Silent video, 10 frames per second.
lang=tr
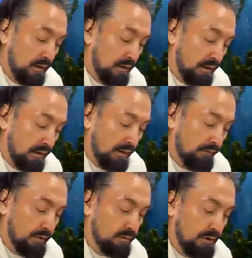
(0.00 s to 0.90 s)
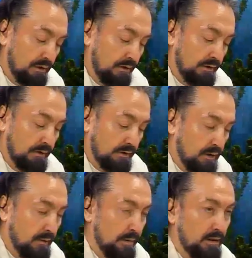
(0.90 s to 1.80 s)
Allah ve Resulüne itaat edin ne
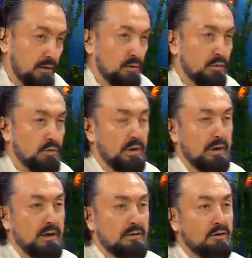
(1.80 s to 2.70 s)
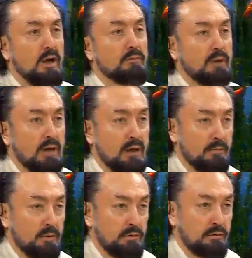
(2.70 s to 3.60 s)
demektir? Kur'an'a tam tabi
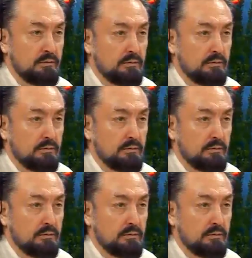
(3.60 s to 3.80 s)
olun.